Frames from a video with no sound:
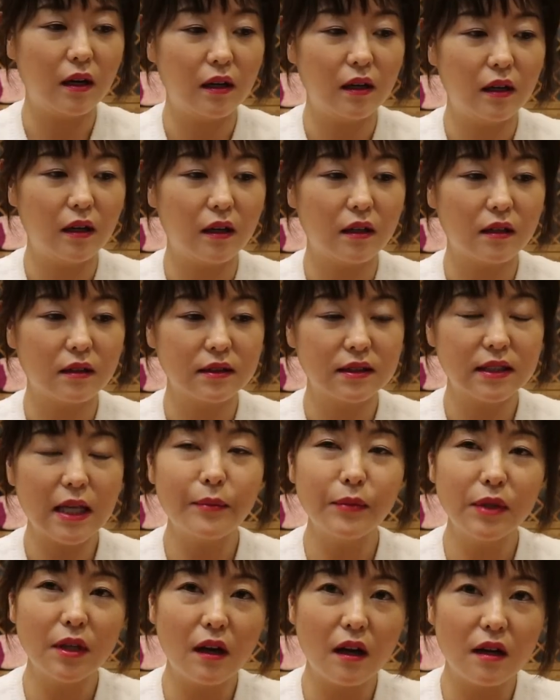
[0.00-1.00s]
어, 어,
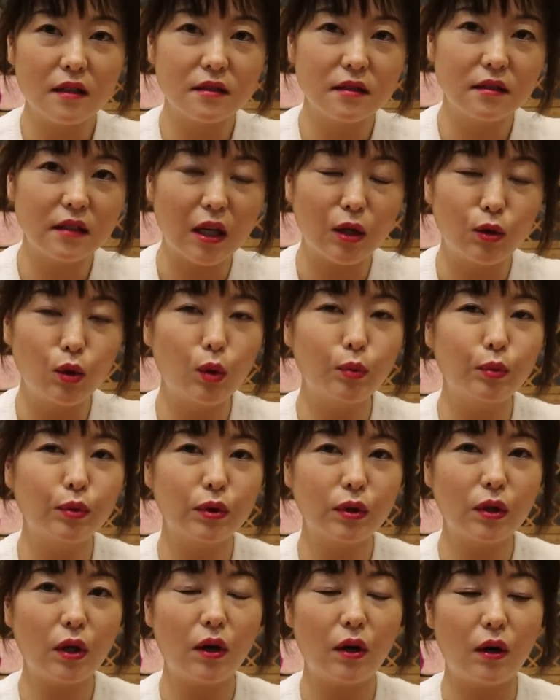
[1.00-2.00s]
참여하신
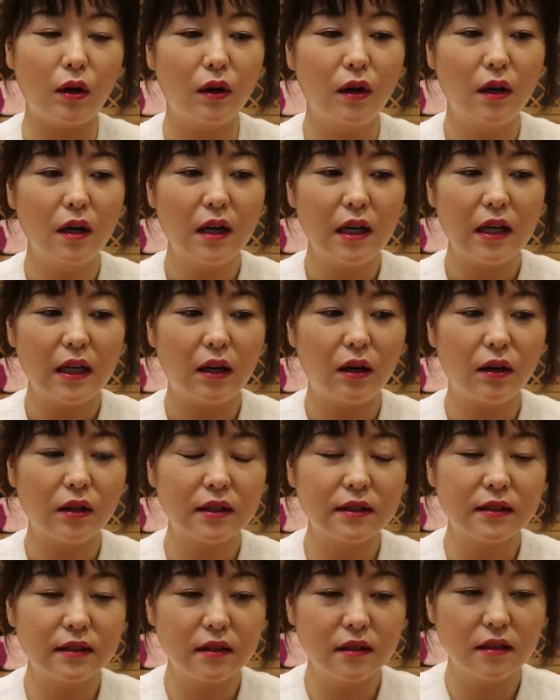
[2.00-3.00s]
날로부터 어,
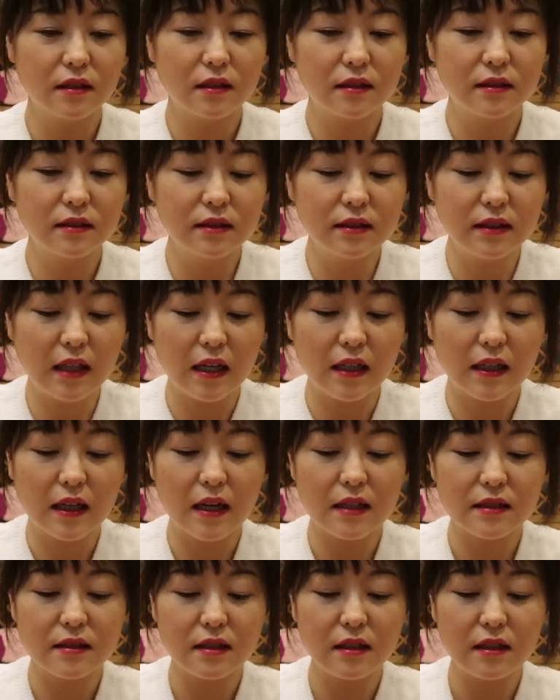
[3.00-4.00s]
그
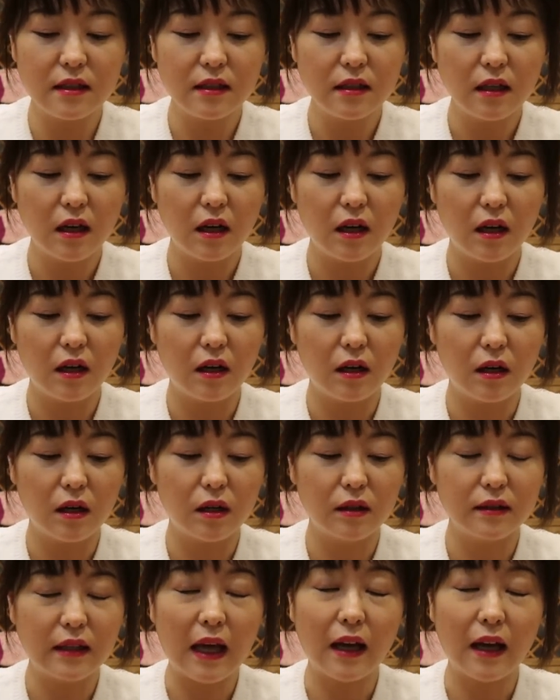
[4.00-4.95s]
그날까지 어,